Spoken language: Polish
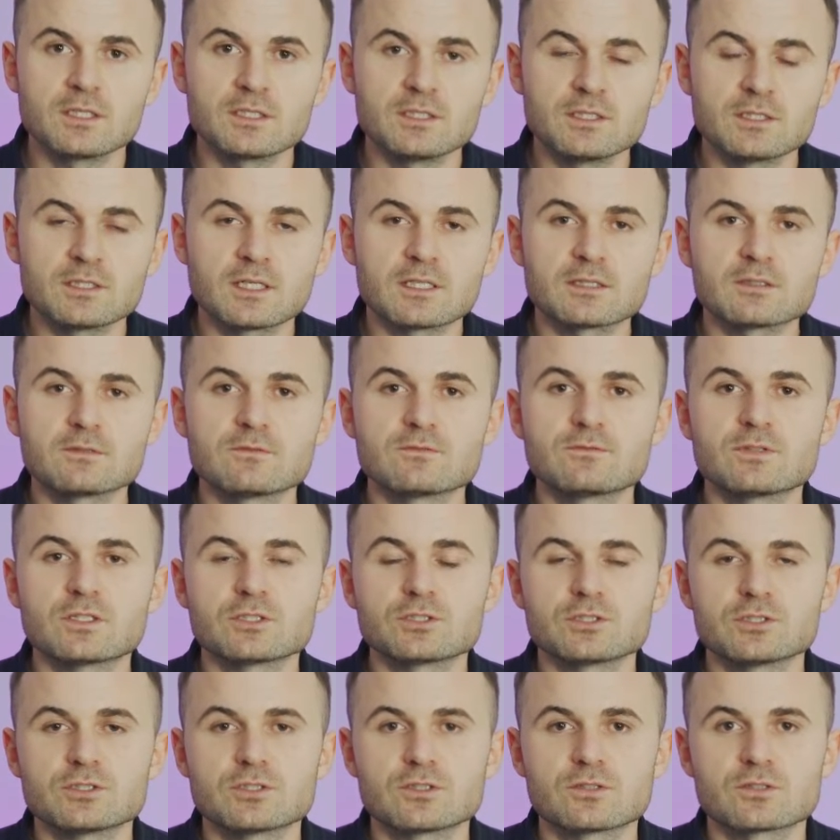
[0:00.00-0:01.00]
i na tym
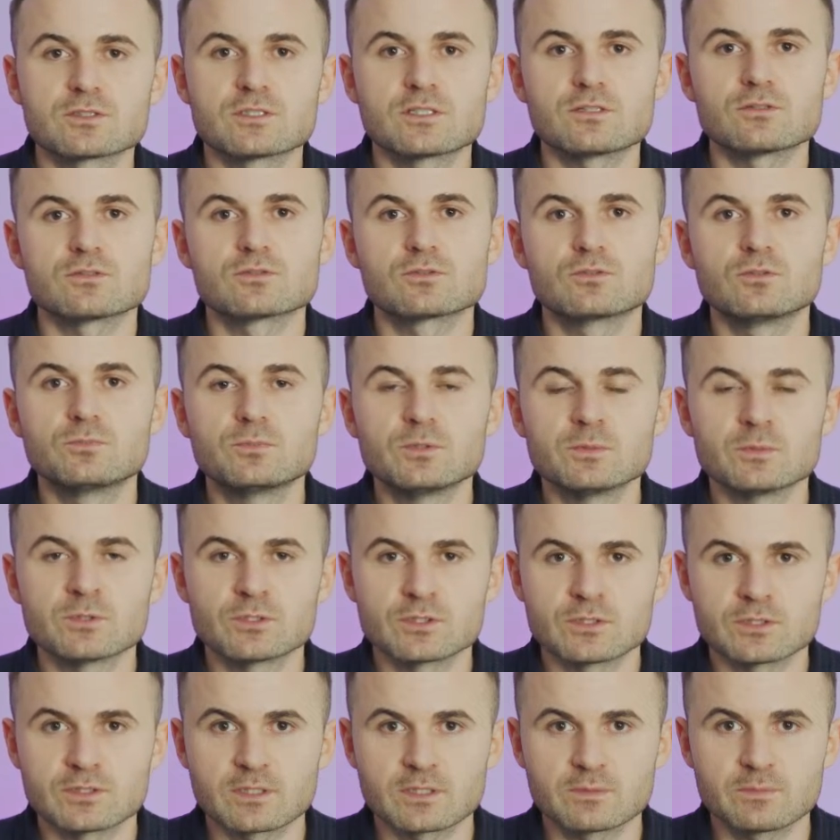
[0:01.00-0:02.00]
właśnie rodzaju
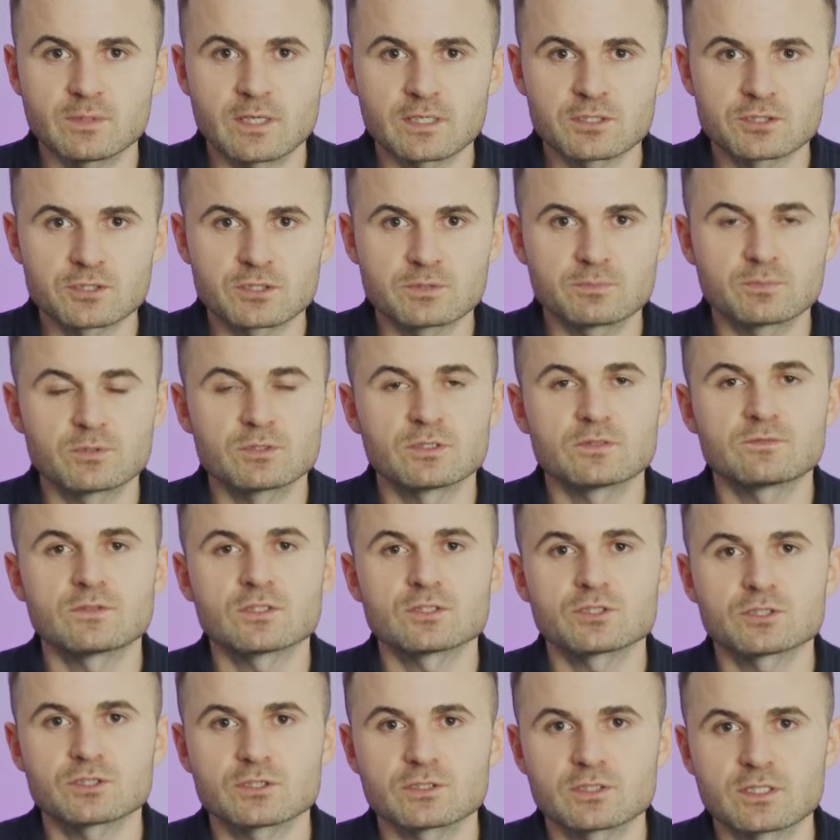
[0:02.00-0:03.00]
skupimy się najbardziej,
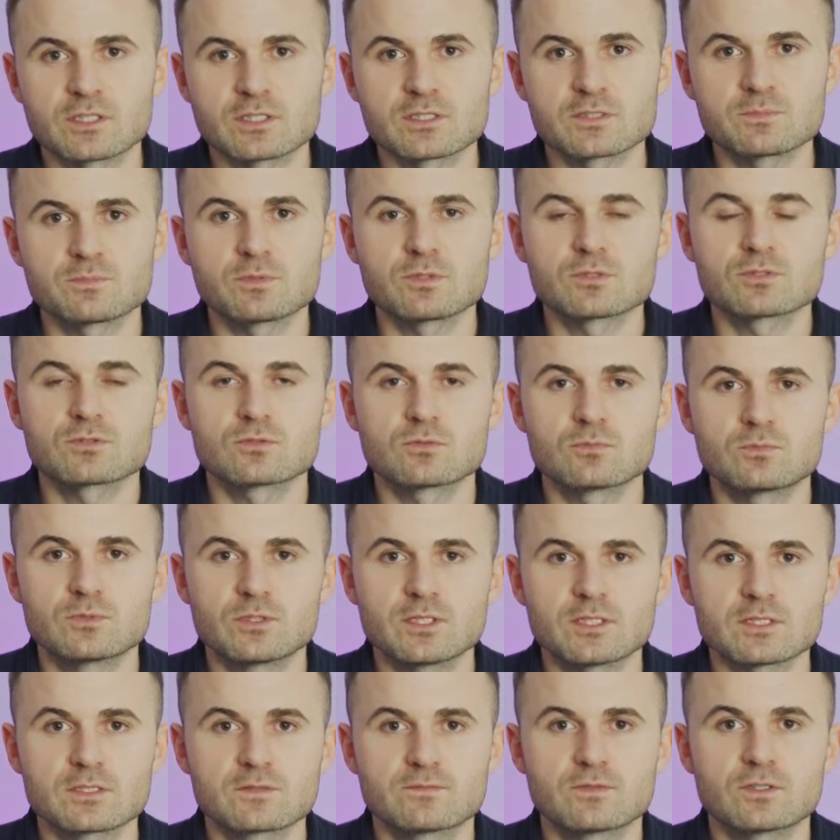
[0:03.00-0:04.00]
ponieważ ten sposób
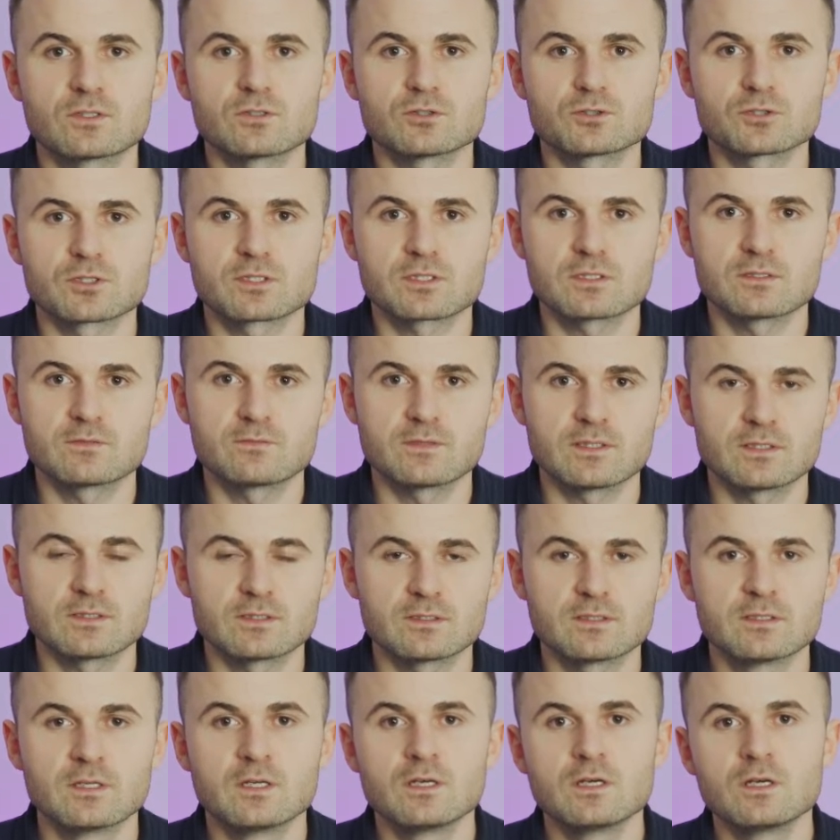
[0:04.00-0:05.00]
jest
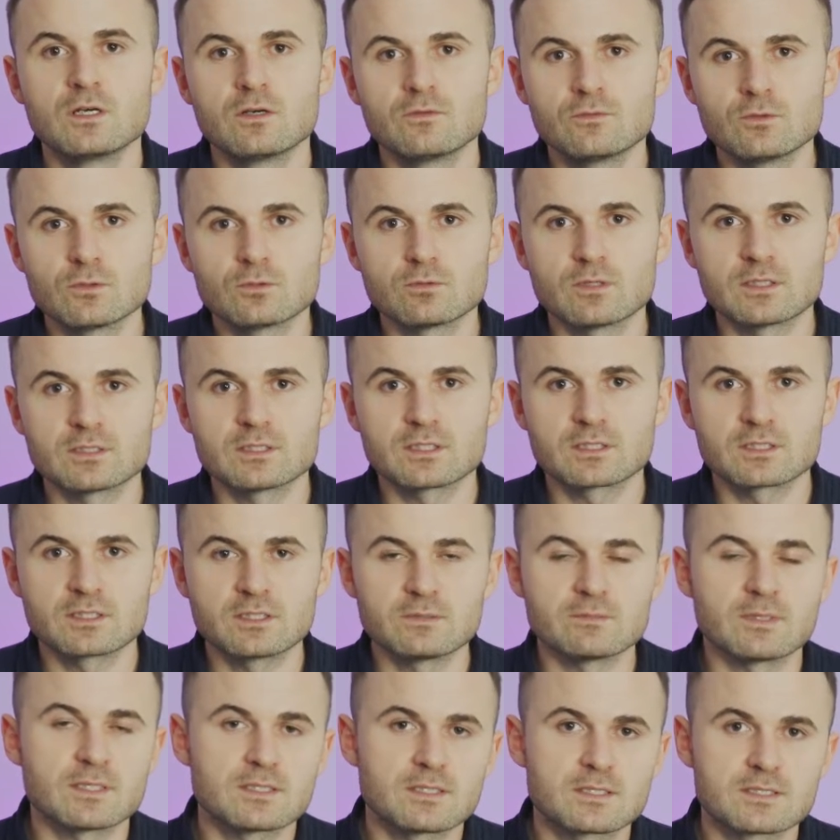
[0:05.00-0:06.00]
wykorzystywany w układach
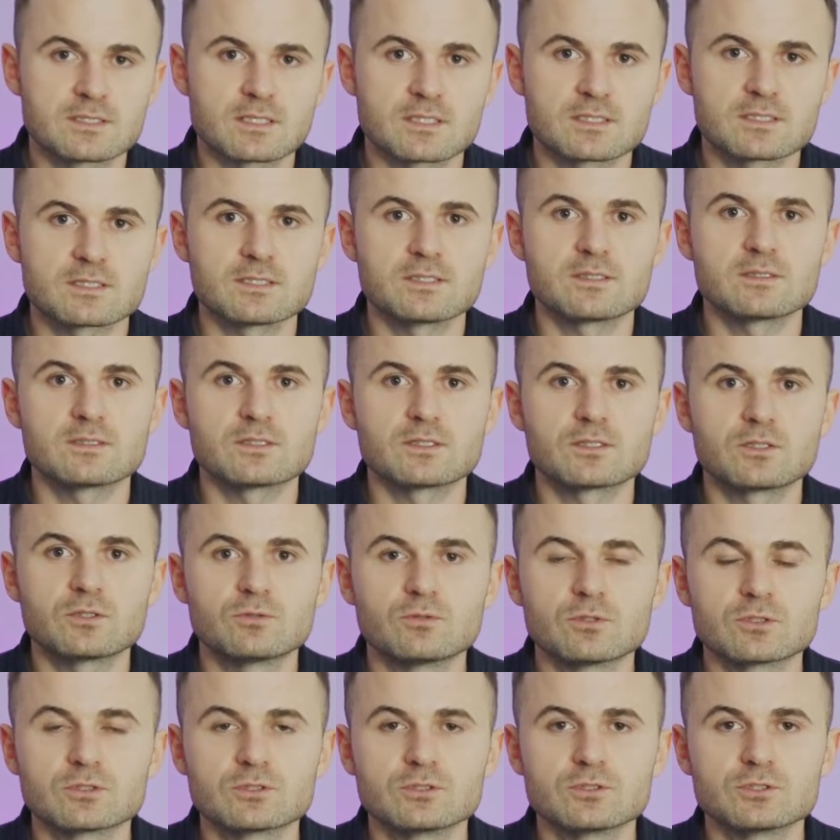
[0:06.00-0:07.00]

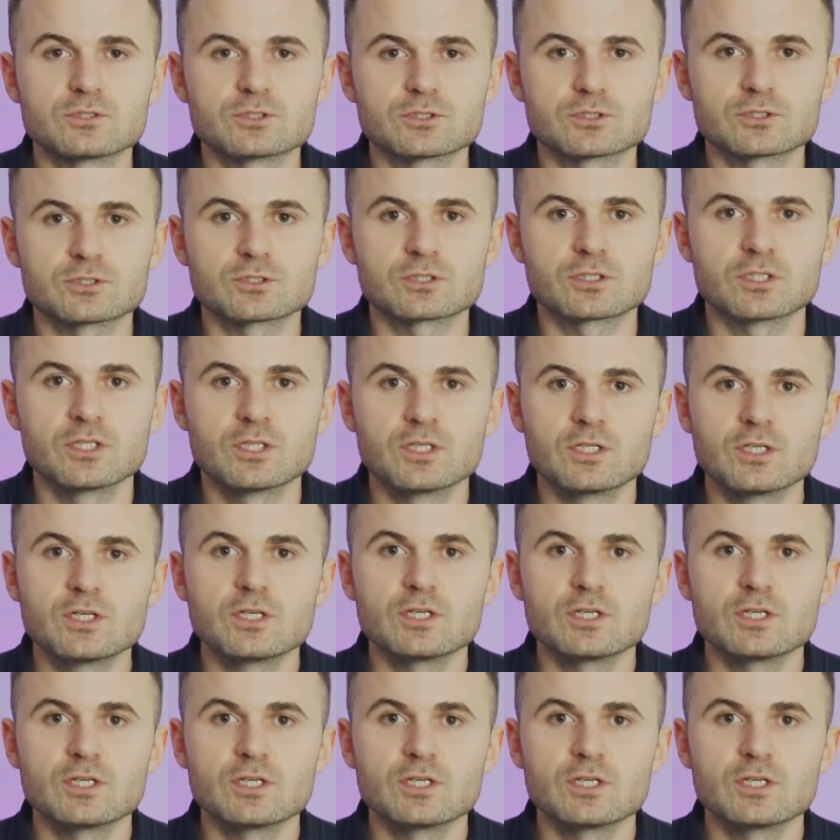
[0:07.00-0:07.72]
klimatyzacyjnych, chłodniczych